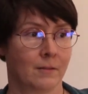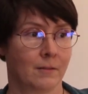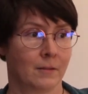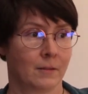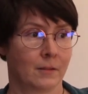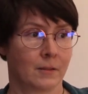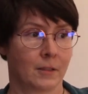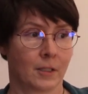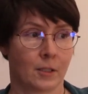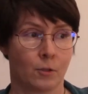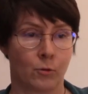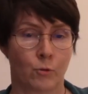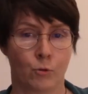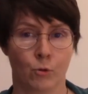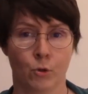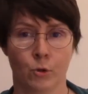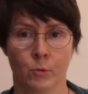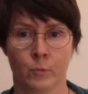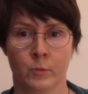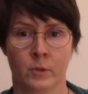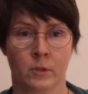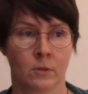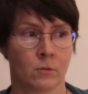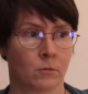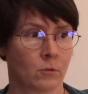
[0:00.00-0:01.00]
Da
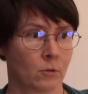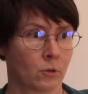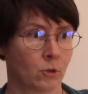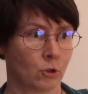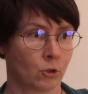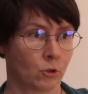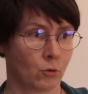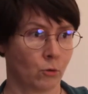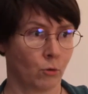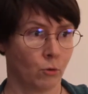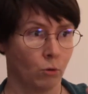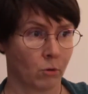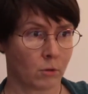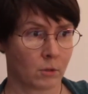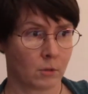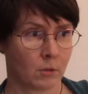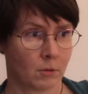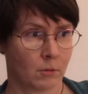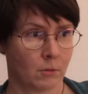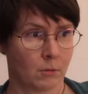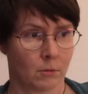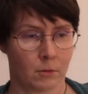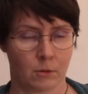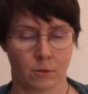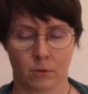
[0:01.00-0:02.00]
türmen und stoßen
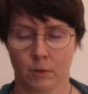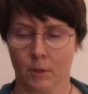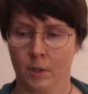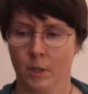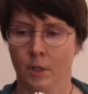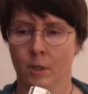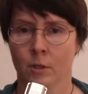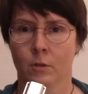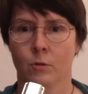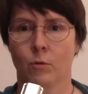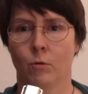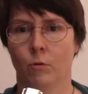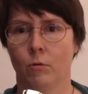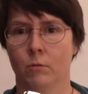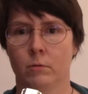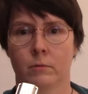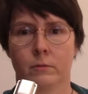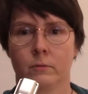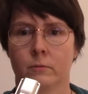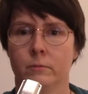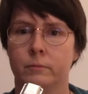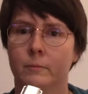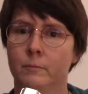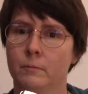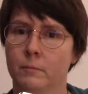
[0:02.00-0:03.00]
und
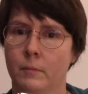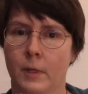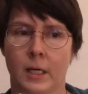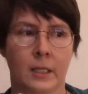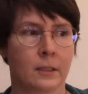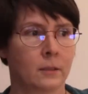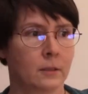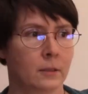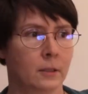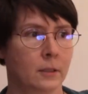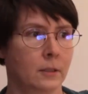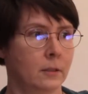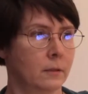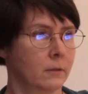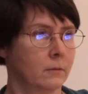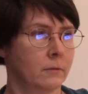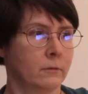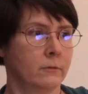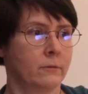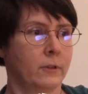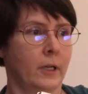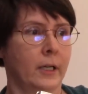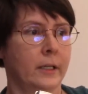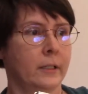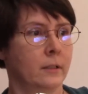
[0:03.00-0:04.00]
machen die
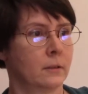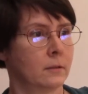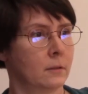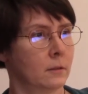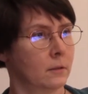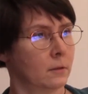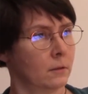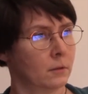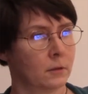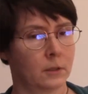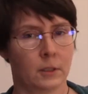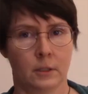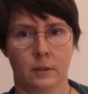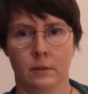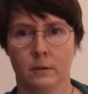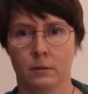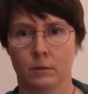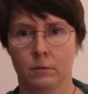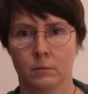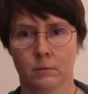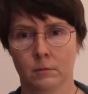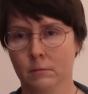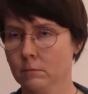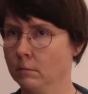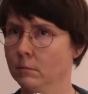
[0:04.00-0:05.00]
Feinde und die
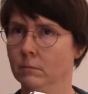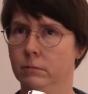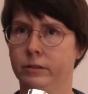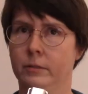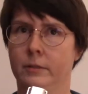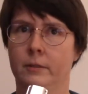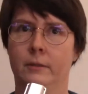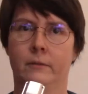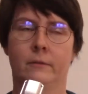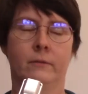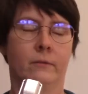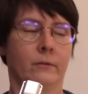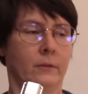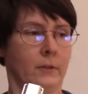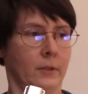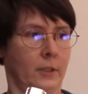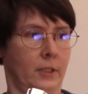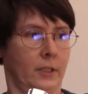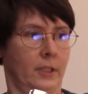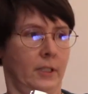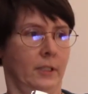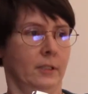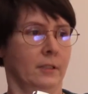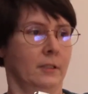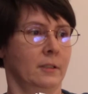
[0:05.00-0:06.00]

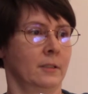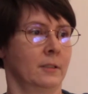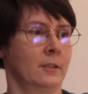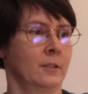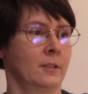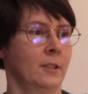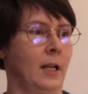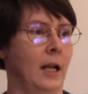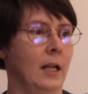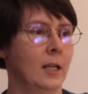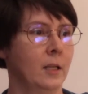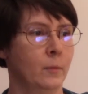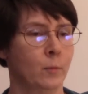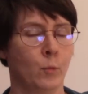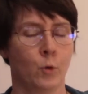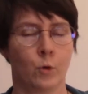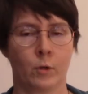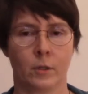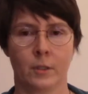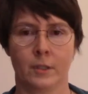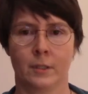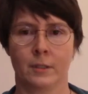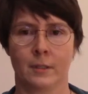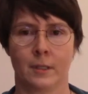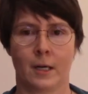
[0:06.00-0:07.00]
regieren allen
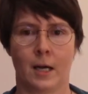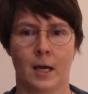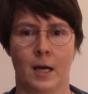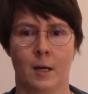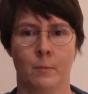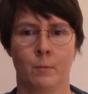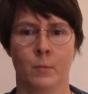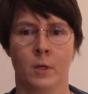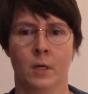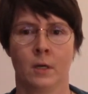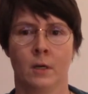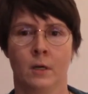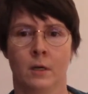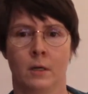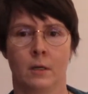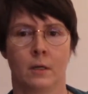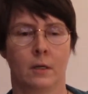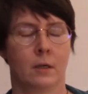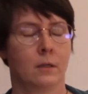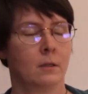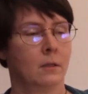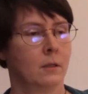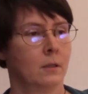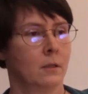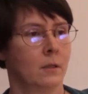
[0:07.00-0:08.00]
möglichen Kram.
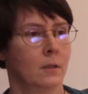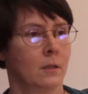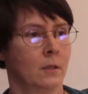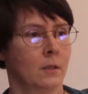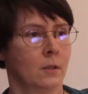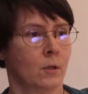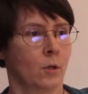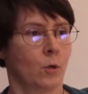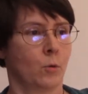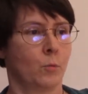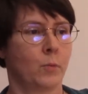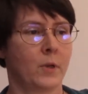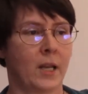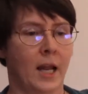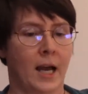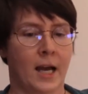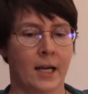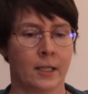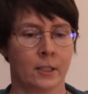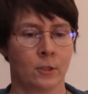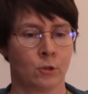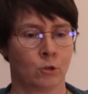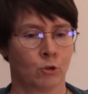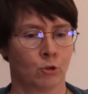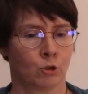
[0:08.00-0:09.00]
Ja? Und
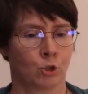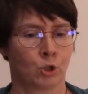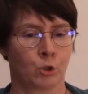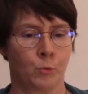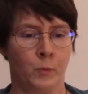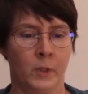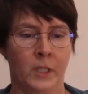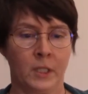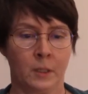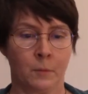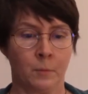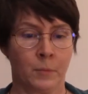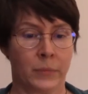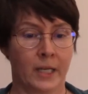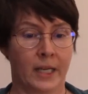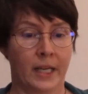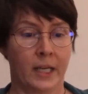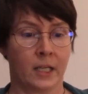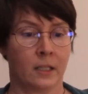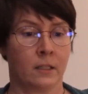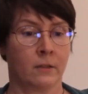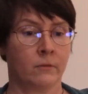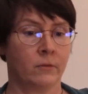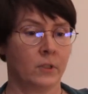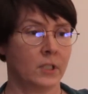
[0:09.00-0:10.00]
planen und schmieden
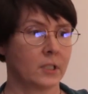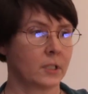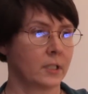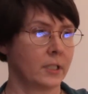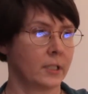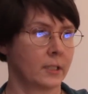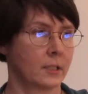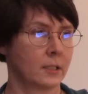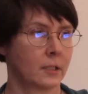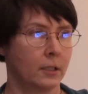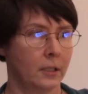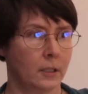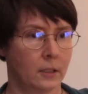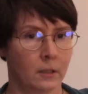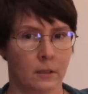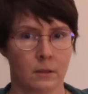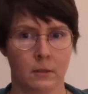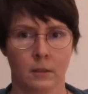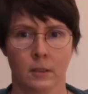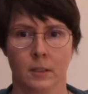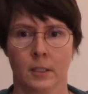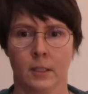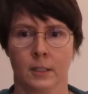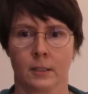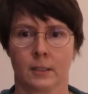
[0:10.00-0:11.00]
Pläne, wie sie jetzt hier
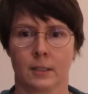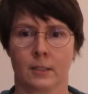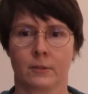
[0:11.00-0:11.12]
das